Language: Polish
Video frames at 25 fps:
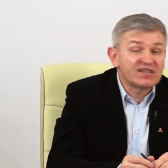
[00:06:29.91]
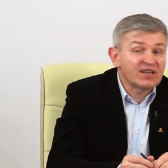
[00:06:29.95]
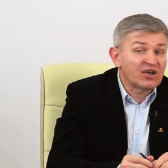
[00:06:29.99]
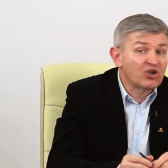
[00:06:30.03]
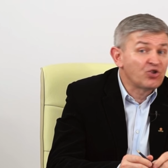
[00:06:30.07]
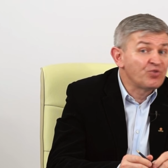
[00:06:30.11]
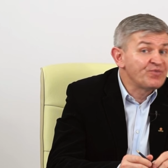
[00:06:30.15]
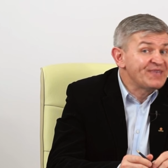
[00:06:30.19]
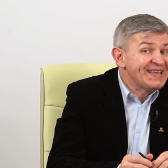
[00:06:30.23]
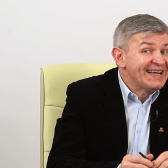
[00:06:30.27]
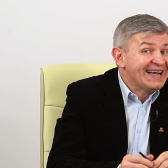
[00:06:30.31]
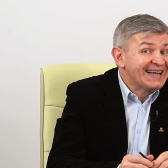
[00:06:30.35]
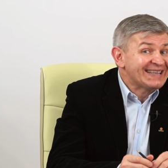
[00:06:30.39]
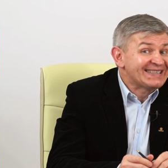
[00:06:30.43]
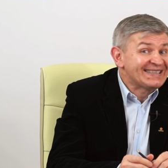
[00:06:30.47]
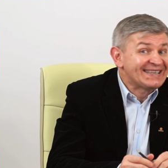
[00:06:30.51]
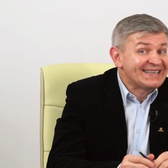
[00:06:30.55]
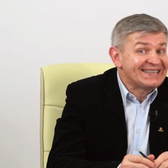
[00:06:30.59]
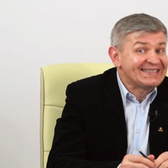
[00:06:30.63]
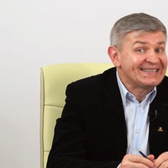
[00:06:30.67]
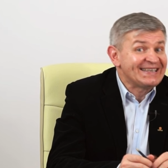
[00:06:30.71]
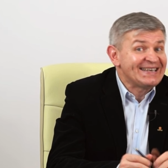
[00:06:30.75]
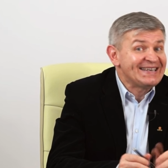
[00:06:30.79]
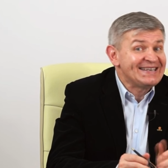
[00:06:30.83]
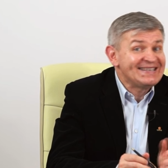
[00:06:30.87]
Ta komunikacja
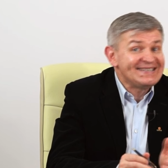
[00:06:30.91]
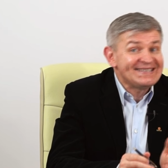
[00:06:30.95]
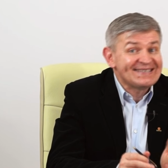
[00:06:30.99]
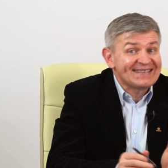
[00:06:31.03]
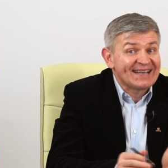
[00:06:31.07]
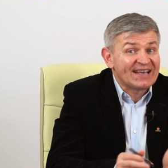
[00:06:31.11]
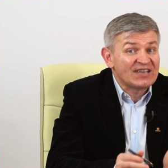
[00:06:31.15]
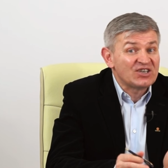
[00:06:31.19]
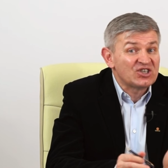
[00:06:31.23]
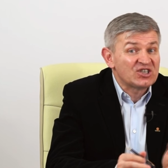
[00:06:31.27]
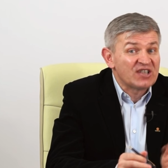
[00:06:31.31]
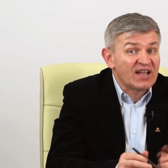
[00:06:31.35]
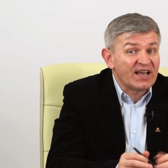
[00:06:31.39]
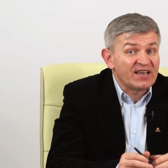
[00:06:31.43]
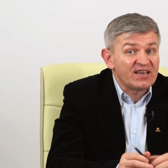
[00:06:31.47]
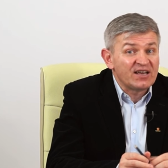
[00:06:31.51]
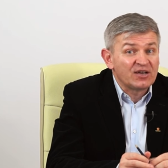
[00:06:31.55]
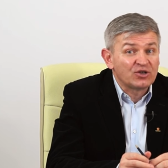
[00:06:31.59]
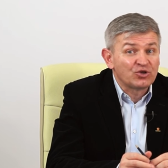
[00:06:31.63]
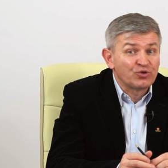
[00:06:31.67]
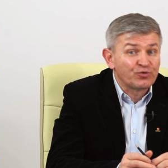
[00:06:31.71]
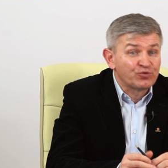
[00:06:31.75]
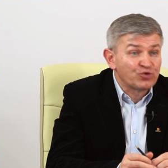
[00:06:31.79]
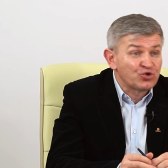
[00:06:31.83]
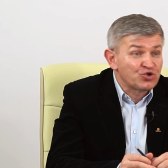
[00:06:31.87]
jest inna niż dla
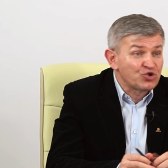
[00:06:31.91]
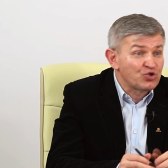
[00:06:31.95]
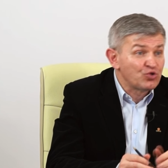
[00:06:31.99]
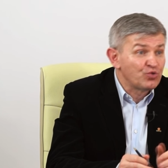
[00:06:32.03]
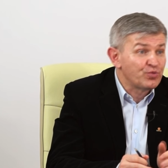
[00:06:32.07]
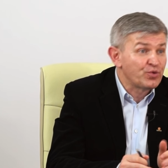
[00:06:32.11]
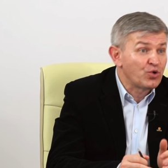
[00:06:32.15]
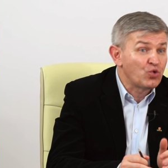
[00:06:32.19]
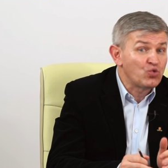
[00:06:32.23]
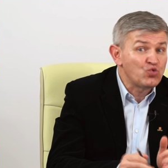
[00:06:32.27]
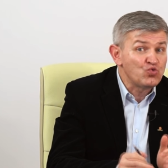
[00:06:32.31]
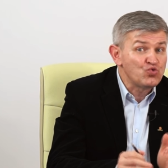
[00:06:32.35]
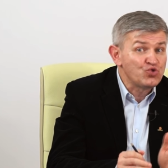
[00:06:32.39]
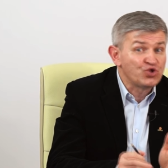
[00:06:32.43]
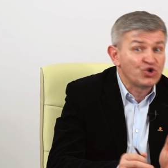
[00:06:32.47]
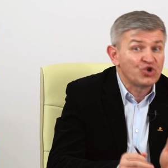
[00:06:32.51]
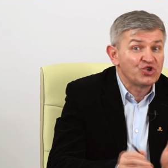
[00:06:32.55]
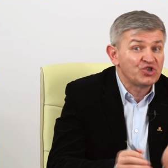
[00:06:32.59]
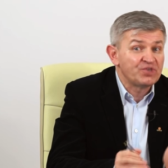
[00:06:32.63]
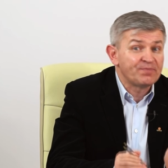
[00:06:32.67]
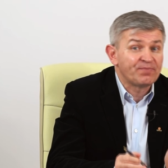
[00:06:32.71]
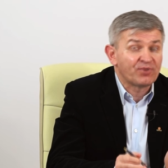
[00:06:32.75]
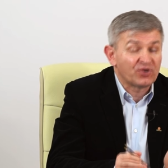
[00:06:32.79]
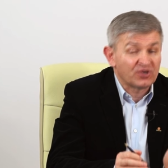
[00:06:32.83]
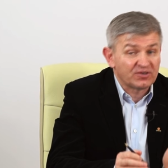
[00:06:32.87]
X-ów, którzy lubią
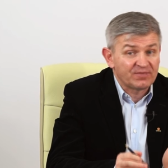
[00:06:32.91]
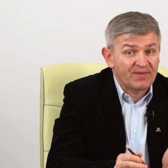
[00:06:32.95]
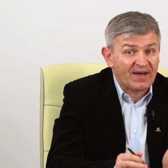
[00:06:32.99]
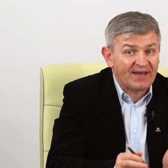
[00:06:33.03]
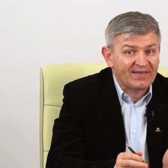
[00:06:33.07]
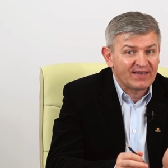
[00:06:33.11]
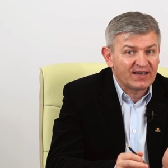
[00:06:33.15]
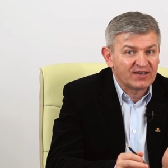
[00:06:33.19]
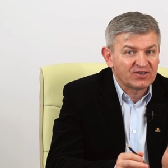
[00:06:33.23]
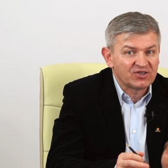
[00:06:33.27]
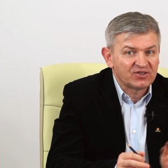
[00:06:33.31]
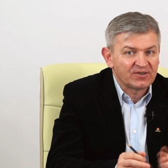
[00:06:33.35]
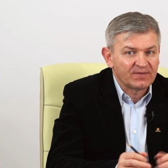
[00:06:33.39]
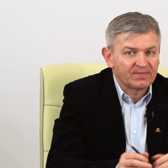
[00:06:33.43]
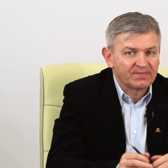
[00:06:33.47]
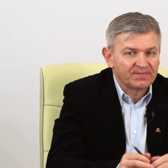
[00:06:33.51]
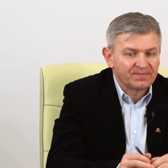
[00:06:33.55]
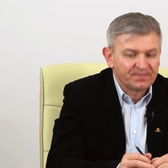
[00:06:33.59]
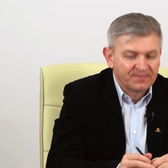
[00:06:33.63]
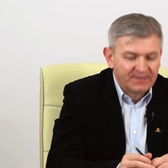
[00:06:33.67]
usiąść i porozmawiać.